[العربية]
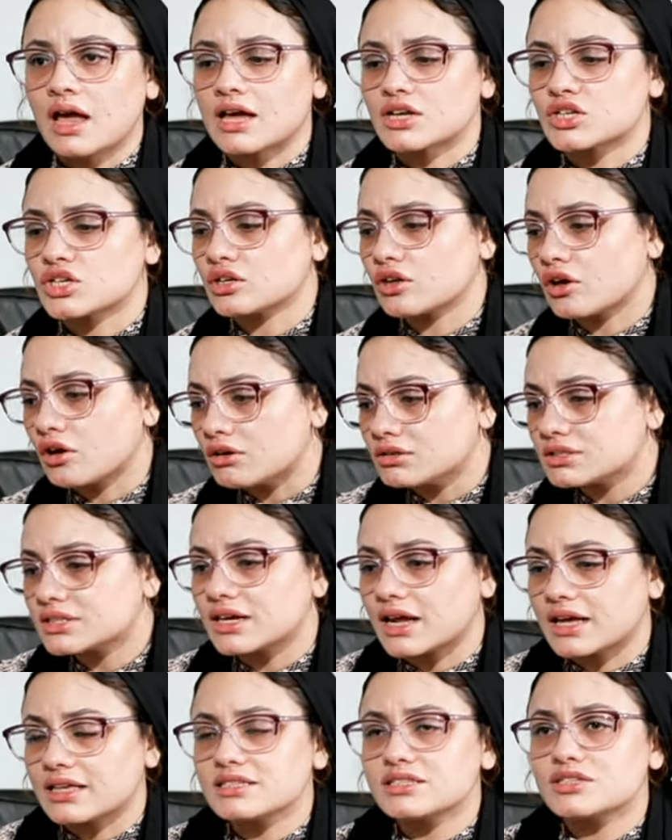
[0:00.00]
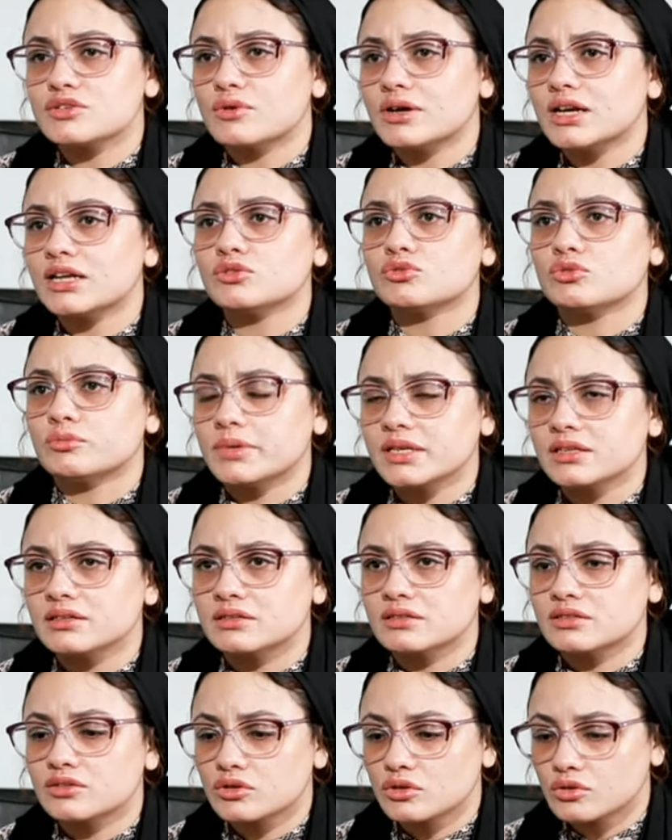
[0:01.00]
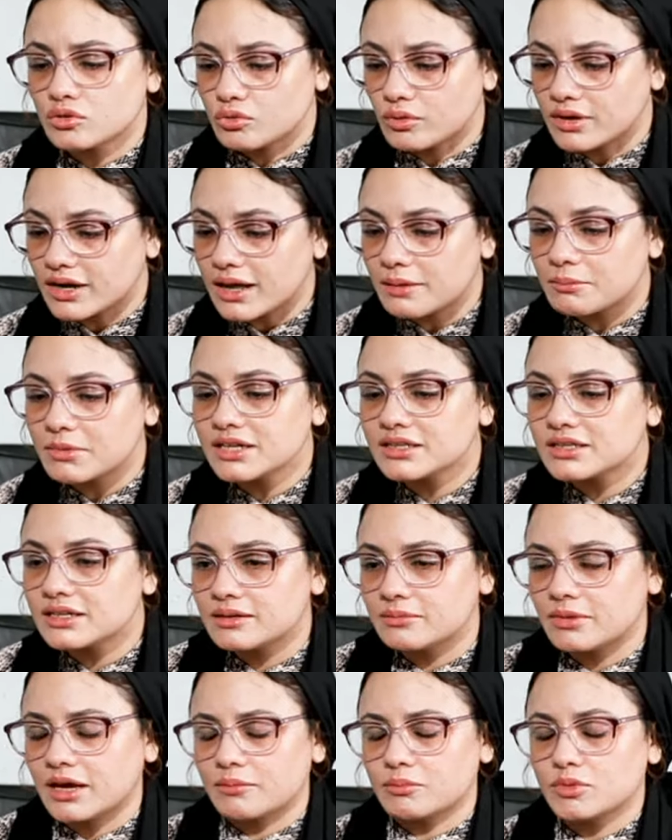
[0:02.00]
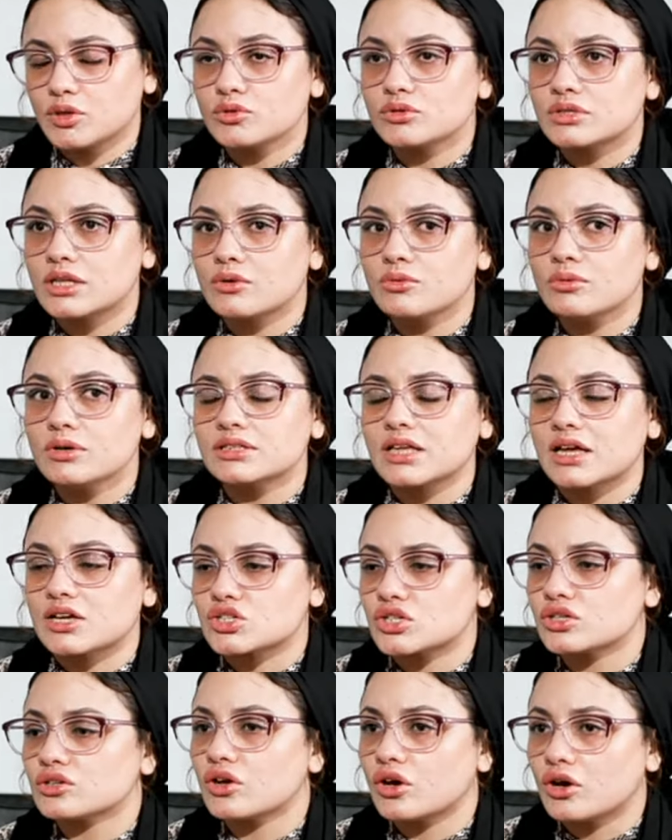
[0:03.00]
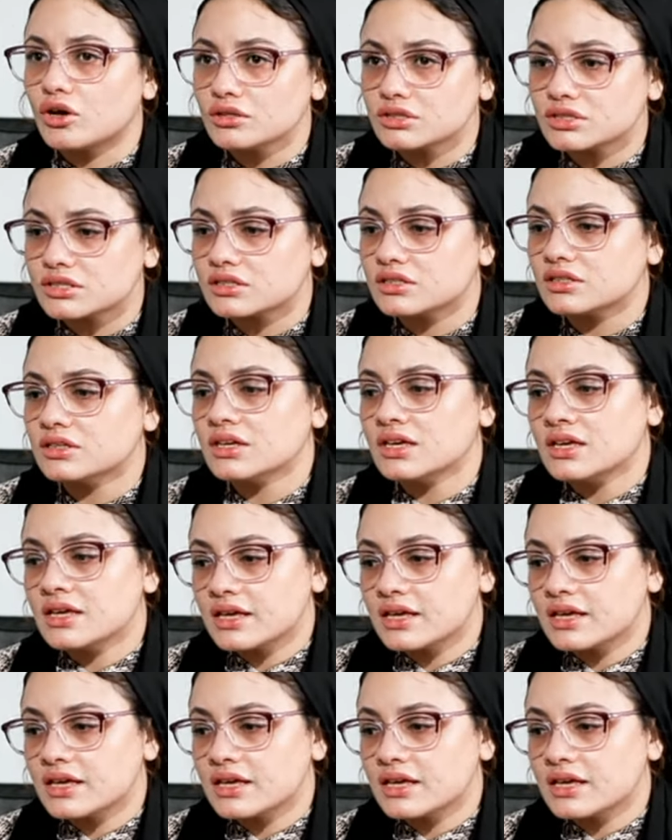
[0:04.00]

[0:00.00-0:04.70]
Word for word: عشان خاطر عندي ولد وبنت وانا عملت اللي بعمله دوت عشان خاطر